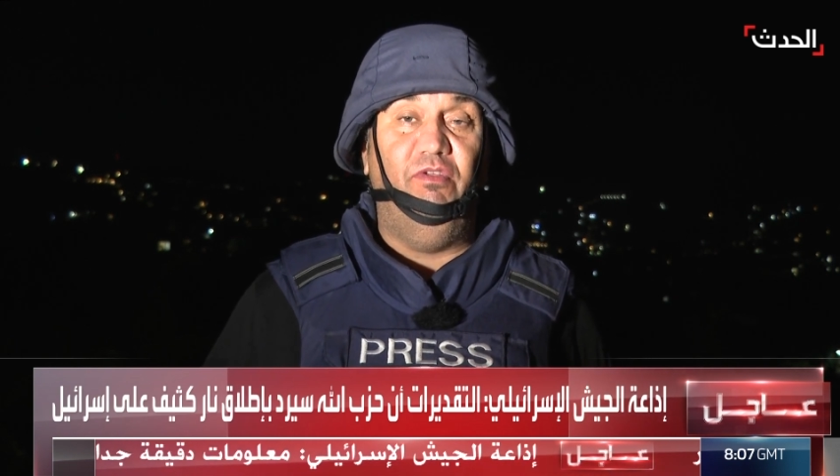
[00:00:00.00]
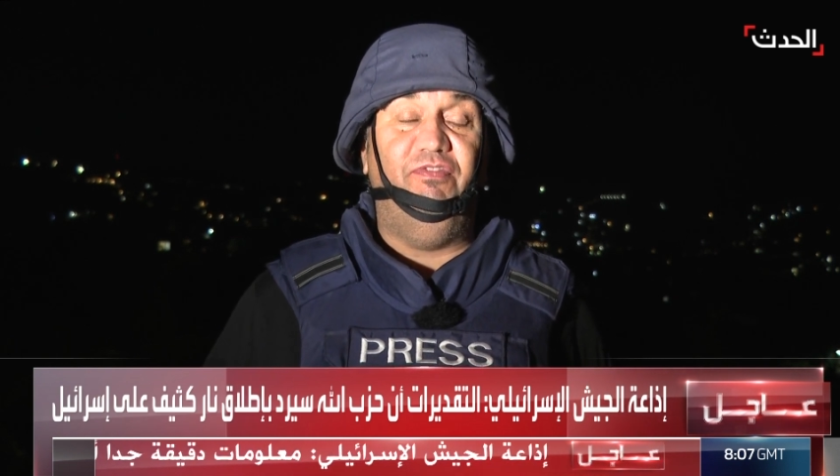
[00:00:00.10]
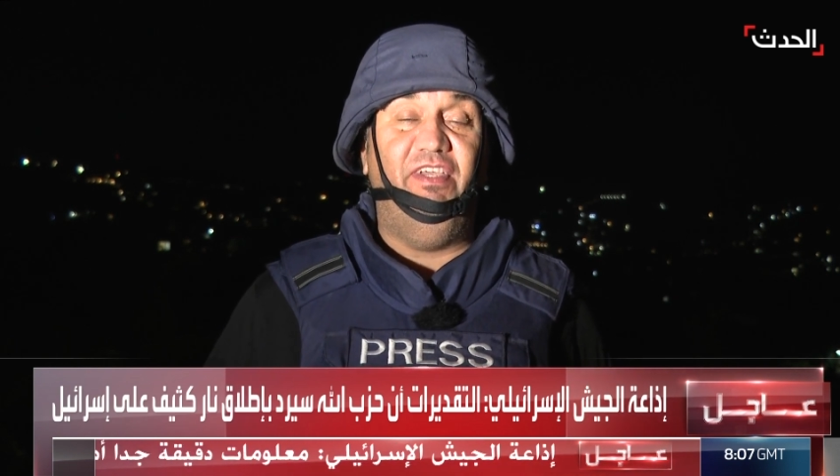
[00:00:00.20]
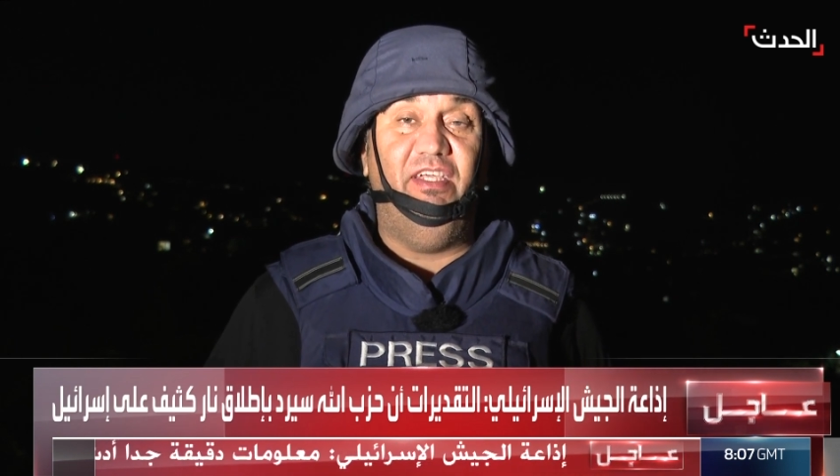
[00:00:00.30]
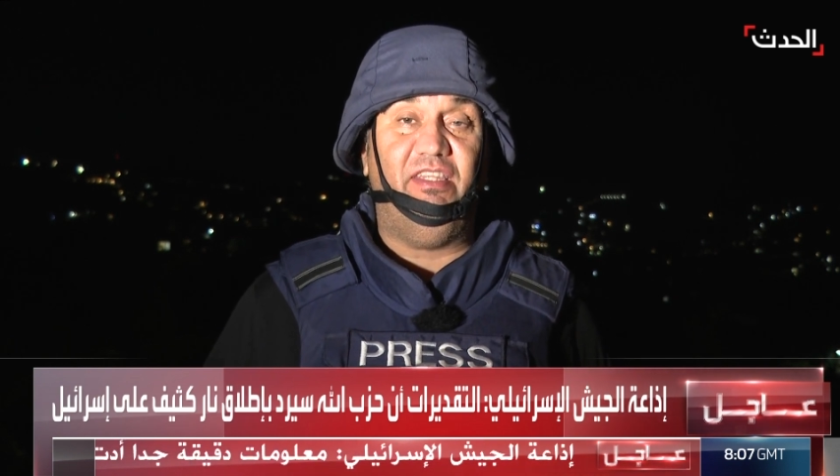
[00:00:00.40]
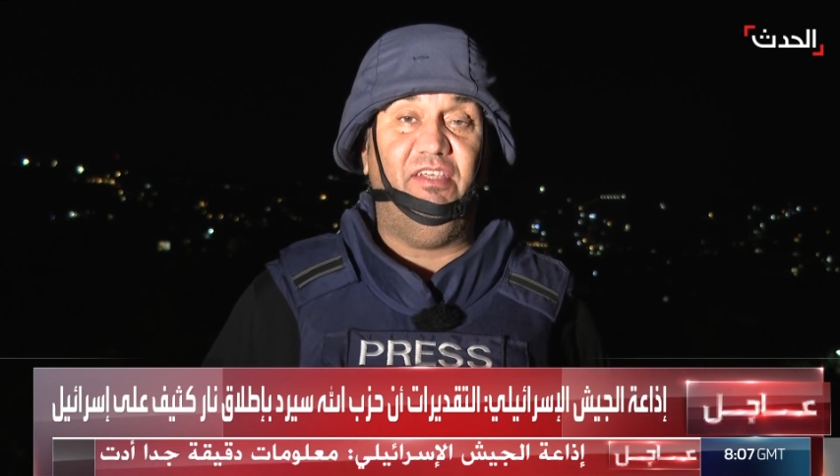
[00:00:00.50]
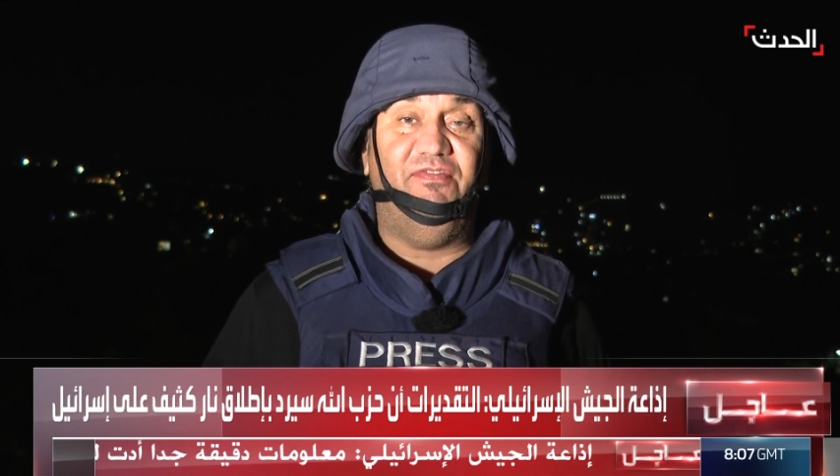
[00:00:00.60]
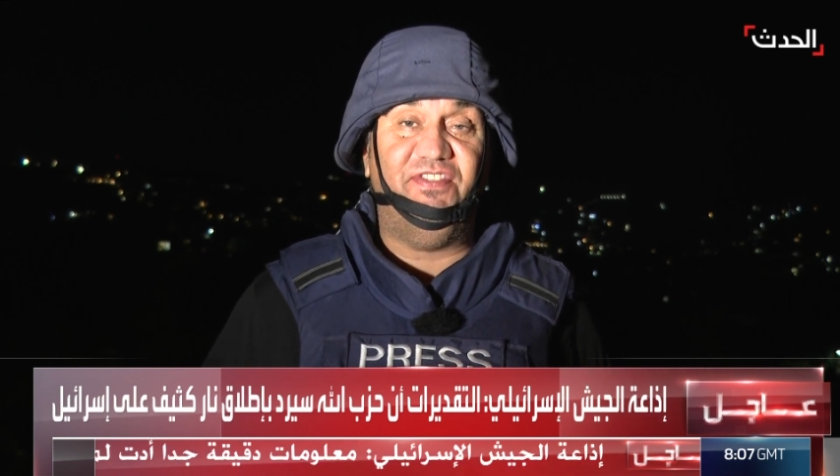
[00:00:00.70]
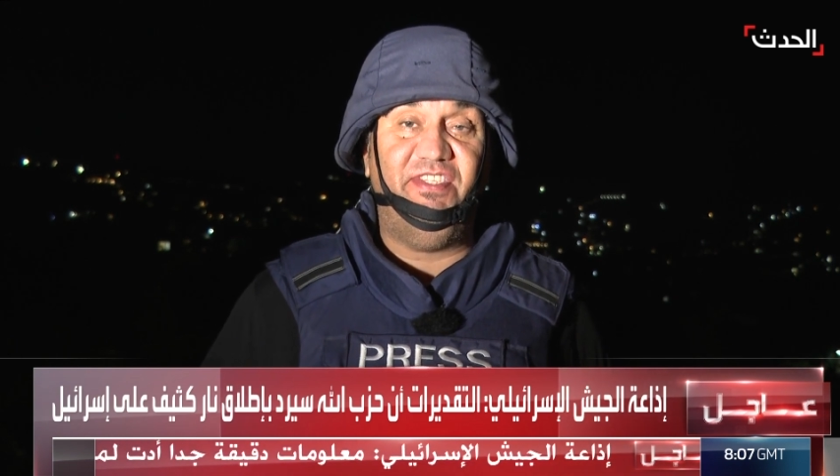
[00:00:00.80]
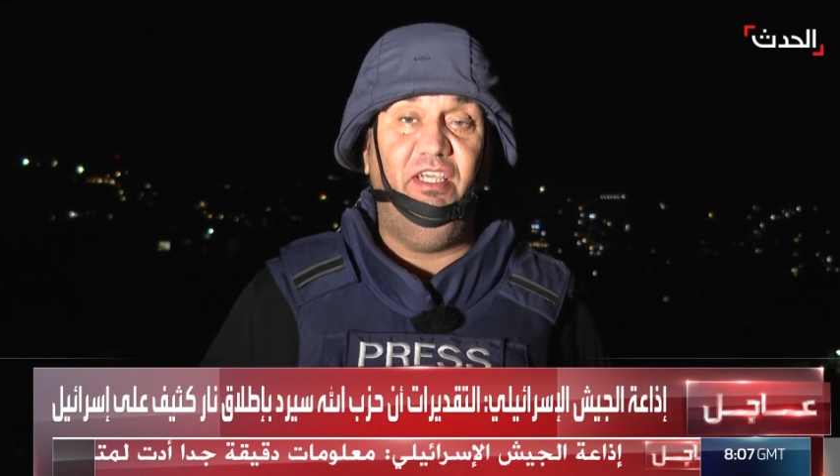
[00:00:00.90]
فيه
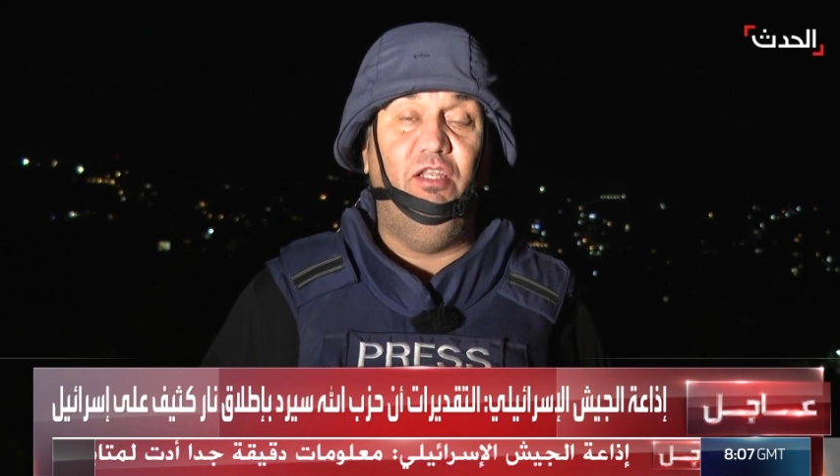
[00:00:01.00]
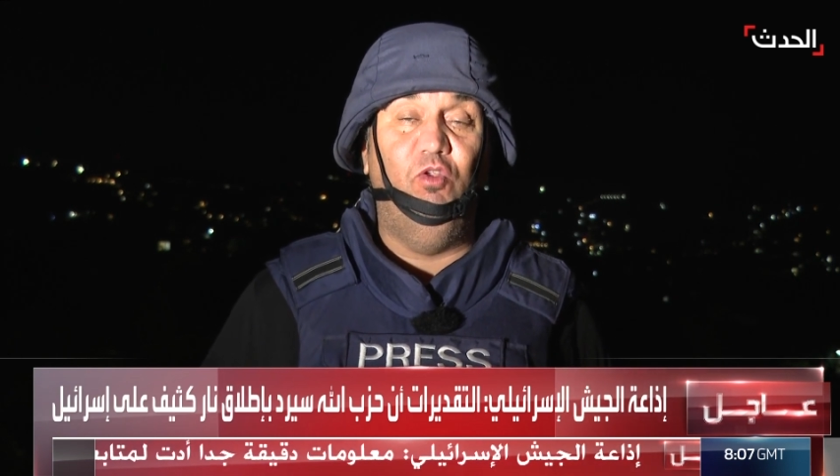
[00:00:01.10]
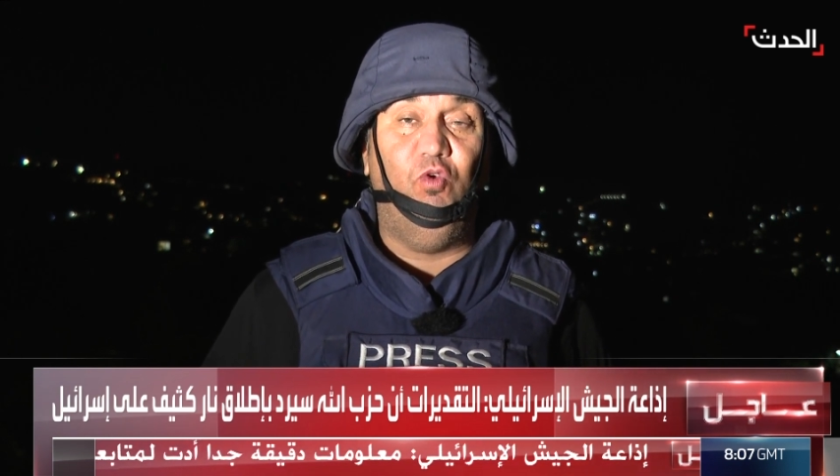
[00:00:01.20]
تفصيل